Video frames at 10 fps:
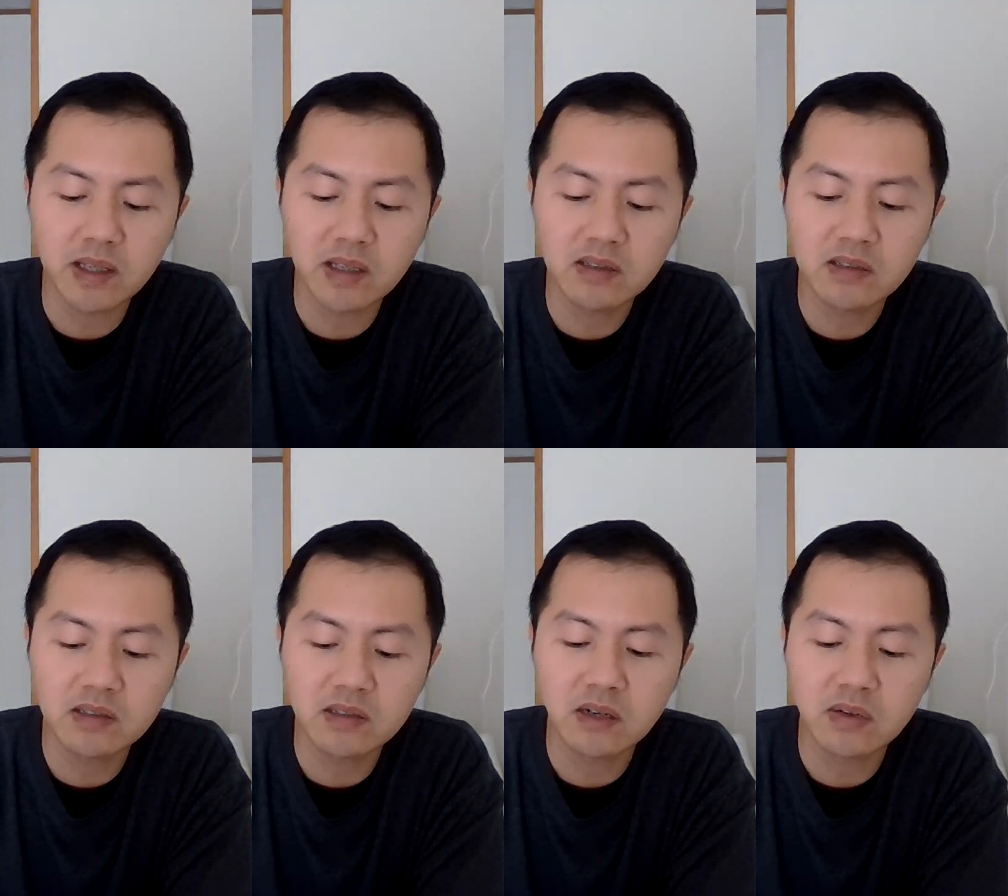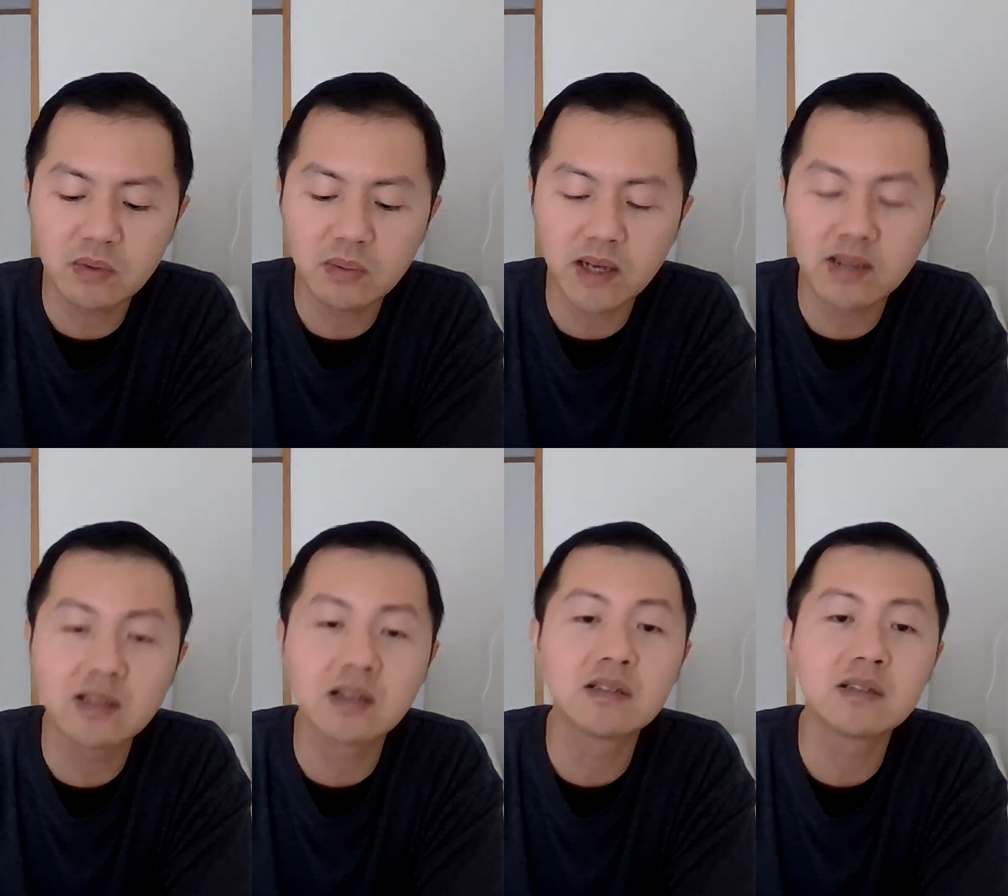一十到五百
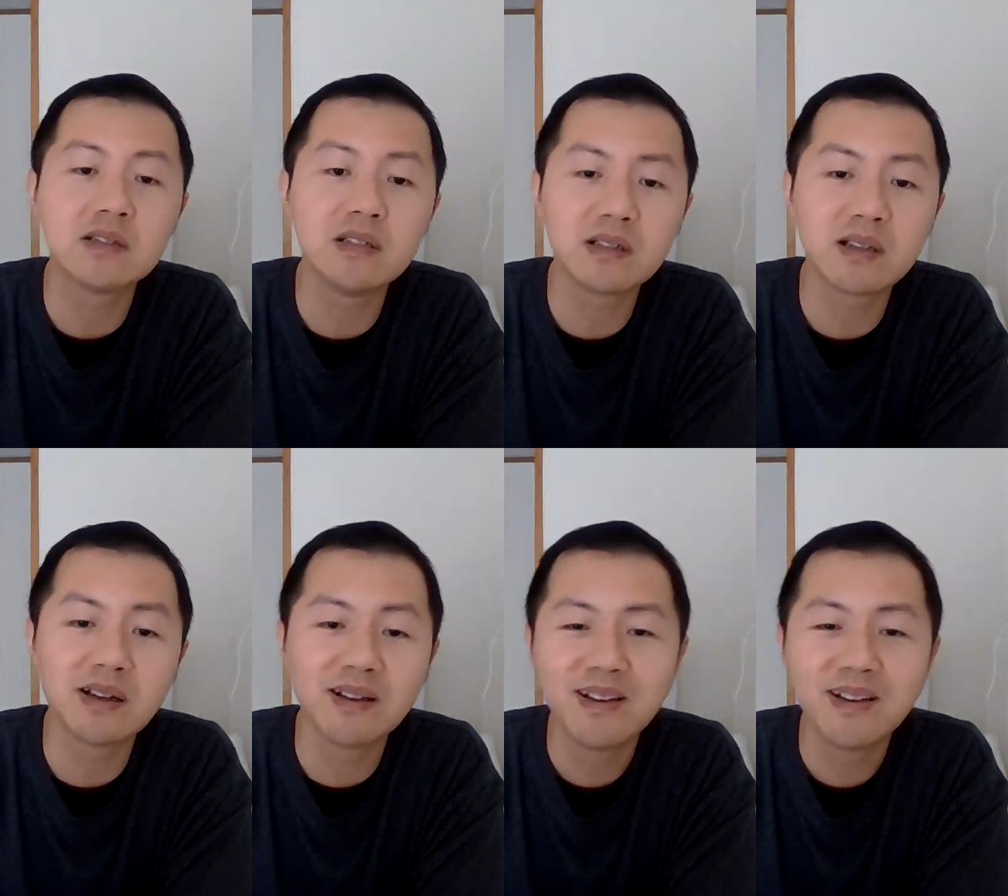三十七，十，